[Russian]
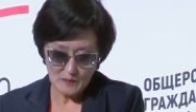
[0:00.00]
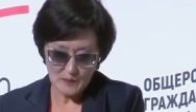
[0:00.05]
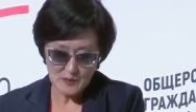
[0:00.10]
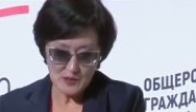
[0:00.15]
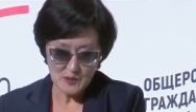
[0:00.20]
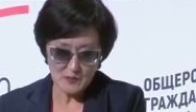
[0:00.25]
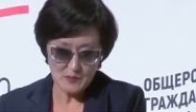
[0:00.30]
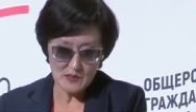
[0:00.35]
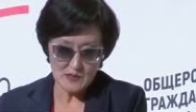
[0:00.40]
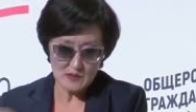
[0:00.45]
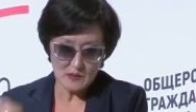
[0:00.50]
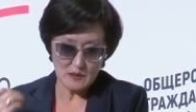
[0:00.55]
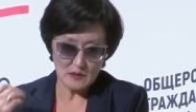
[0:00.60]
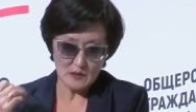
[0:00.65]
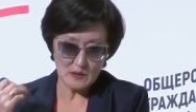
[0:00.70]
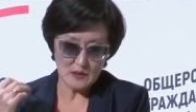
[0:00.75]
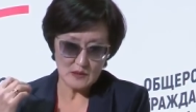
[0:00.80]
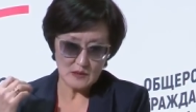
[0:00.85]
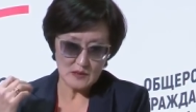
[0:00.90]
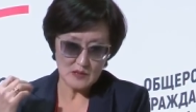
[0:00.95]
э, вообще мы
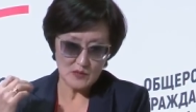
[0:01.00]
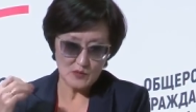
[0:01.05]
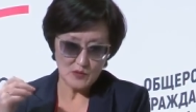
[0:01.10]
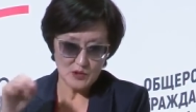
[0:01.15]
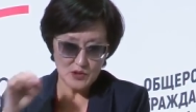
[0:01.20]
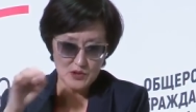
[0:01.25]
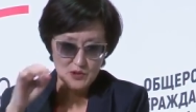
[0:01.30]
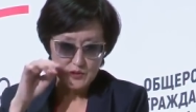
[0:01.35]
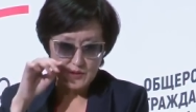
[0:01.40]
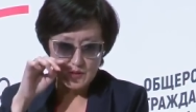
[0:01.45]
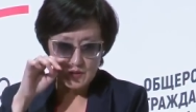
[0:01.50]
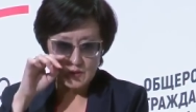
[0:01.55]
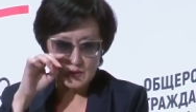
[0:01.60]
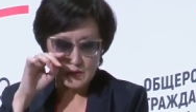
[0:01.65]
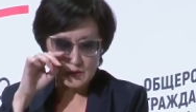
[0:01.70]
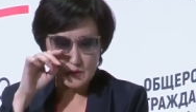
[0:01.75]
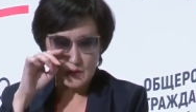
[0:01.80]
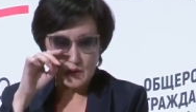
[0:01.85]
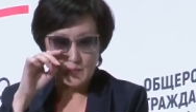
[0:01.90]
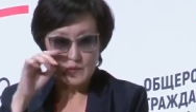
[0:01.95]
на сегодняшний день,
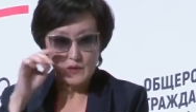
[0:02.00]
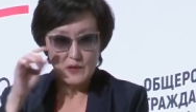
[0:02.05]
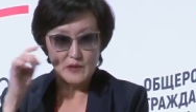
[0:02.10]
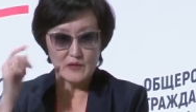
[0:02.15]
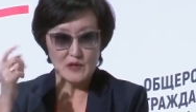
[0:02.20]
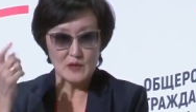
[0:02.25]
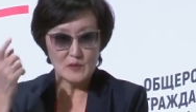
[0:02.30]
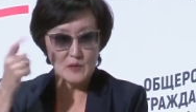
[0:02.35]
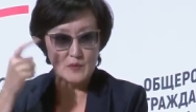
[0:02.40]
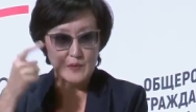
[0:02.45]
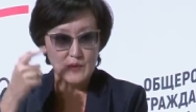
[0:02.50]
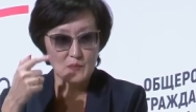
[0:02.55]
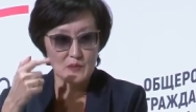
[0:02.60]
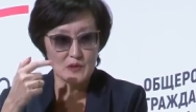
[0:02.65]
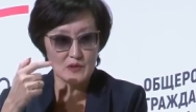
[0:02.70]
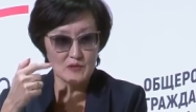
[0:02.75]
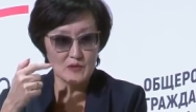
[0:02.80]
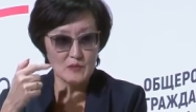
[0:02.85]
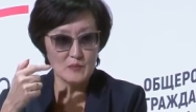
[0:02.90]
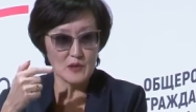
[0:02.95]
когда мы говорим о
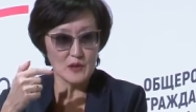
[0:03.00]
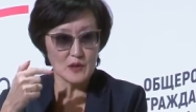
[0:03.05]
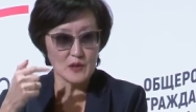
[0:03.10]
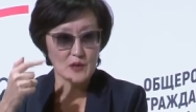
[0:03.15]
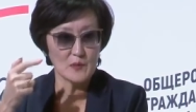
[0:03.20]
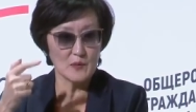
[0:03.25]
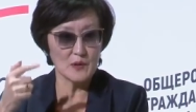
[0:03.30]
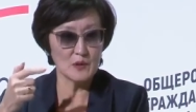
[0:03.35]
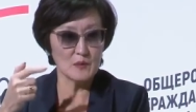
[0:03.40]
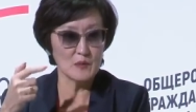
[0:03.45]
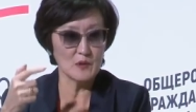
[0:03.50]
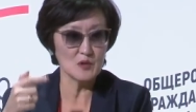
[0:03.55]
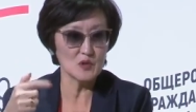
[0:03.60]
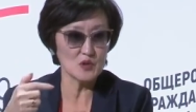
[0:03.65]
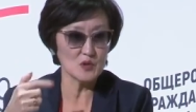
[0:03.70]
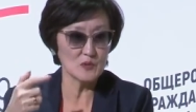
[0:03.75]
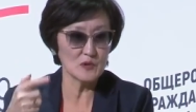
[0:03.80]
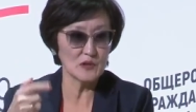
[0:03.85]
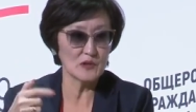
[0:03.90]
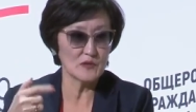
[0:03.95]
прямых выборах, я
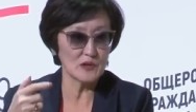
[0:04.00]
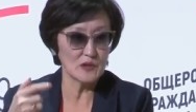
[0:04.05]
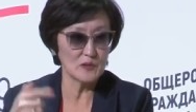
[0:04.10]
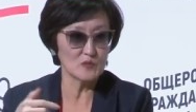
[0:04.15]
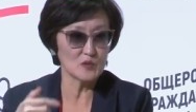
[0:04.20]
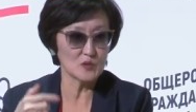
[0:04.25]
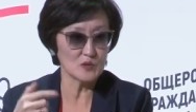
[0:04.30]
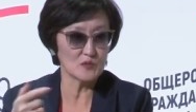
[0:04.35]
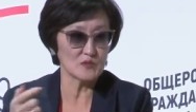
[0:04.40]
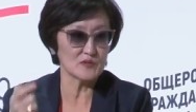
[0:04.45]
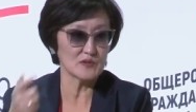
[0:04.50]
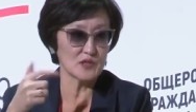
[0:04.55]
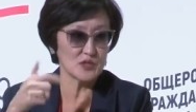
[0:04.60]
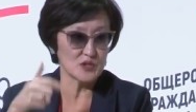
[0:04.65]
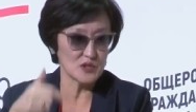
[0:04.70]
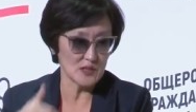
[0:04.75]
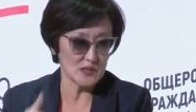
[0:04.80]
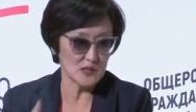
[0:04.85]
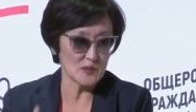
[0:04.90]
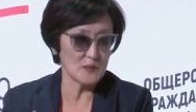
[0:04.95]
понимаю, что мы говорим, вот
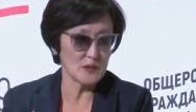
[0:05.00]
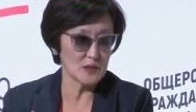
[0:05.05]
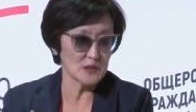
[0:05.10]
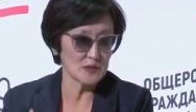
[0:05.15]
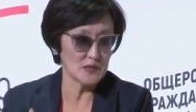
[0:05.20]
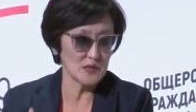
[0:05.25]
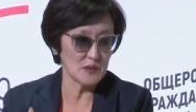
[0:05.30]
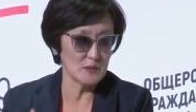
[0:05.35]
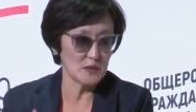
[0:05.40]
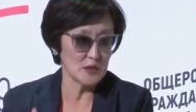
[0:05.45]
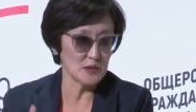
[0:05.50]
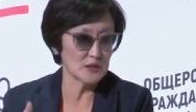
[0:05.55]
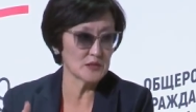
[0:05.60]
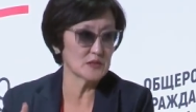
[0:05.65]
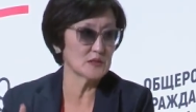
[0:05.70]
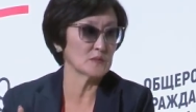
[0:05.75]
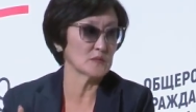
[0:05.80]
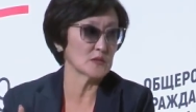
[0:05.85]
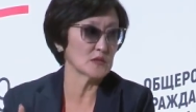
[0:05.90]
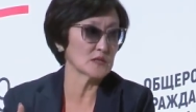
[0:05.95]
возвращаясь опять к теме
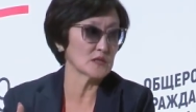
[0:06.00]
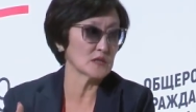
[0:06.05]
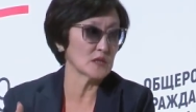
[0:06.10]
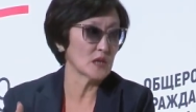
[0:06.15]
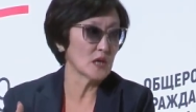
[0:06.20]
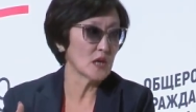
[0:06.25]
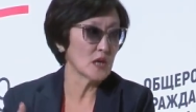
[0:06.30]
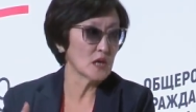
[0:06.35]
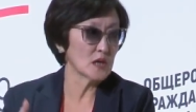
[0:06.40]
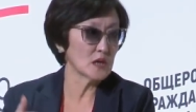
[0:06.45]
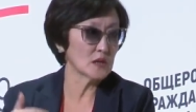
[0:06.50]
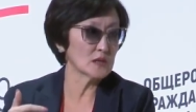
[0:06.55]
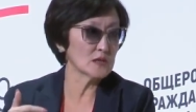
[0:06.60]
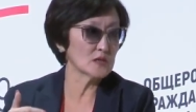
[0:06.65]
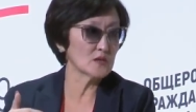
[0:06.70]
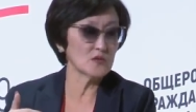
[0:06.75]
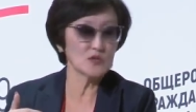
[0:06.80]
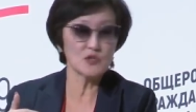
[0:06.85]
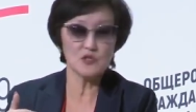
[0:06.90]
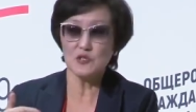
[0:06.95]
легитимности. И
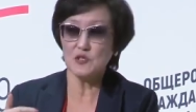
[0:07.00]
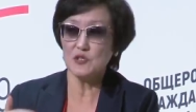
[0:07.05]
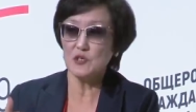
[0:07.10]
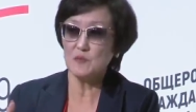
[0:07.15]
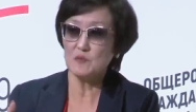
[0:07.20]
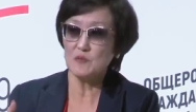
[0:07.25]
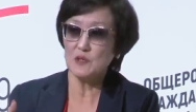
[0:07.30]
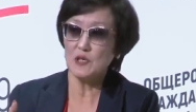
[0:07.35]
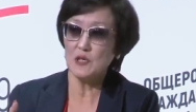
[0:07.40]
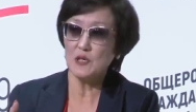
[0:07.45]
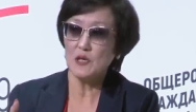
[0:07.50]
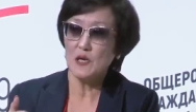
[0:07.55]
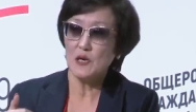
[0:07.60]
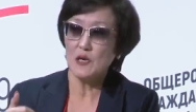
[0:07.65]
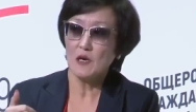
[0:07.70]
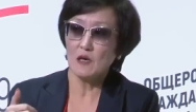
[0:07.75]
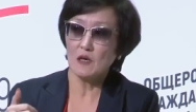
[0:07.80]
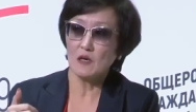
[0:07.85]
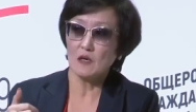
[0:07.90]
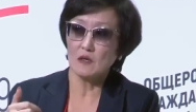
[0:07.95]
на сегодняшний день мы
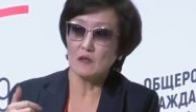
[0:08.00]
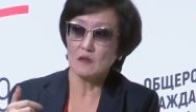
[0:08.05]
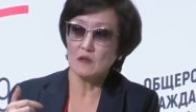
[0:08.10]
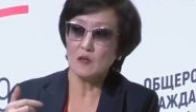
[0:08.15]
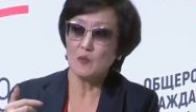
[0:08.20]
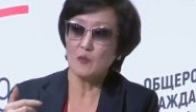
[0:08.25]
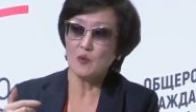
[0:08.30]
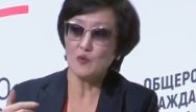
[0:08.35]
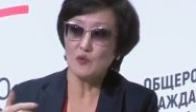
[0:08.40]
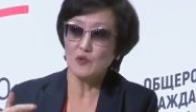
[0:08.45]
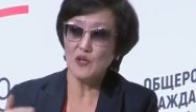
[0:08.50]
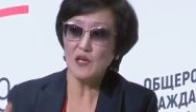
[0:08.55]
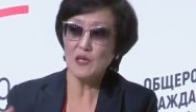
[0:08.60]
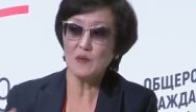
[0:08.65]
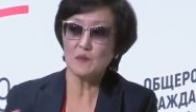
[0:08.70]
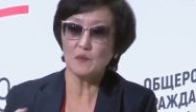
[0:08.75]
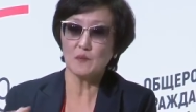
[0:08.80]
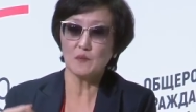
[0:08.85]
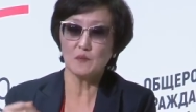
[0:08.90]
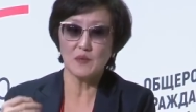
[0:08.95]
э,
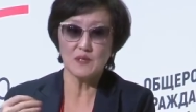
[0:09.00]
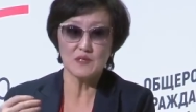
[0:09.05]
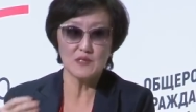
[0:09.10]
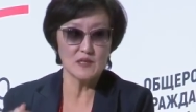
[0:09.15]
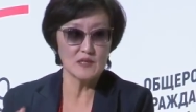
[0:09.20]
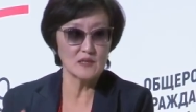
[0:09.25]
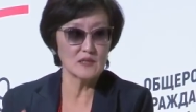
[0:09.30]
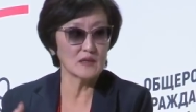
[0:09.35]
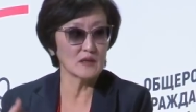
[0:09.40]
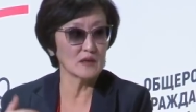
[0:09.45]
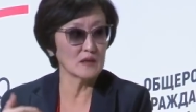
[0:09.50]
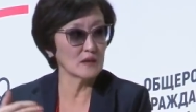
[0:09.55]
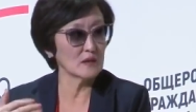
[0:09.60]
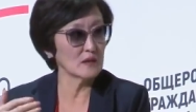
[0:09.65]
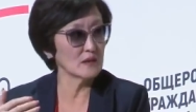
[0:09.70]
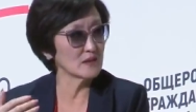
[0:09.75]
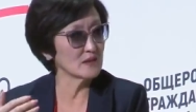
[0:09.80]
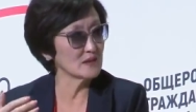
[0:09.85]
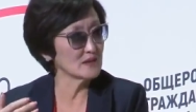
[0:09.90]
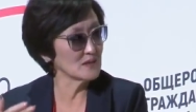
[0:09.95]
наблюдаем
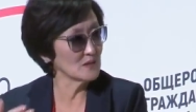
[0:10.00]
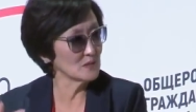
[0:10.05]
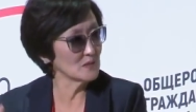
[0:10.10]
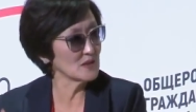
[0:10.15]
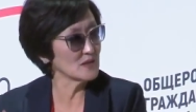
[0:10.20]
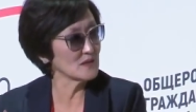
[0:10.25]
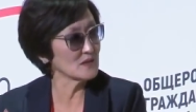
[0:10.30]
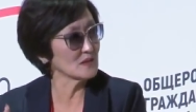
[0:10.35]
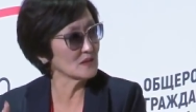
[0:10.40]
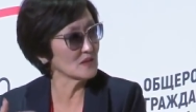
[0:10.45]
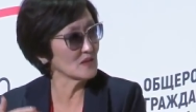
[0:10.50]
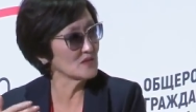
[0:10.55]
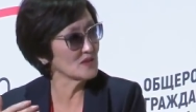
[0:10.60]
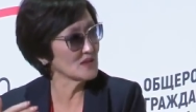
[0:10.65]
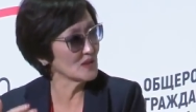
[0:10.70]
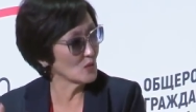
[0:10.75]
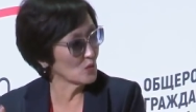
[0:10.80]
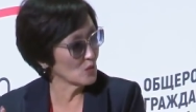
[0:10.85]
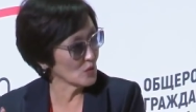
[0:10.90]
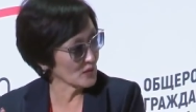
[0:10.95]
падение легитимности на
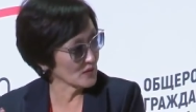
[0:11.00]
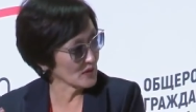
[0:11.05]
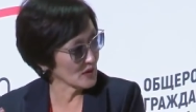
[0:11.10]
всех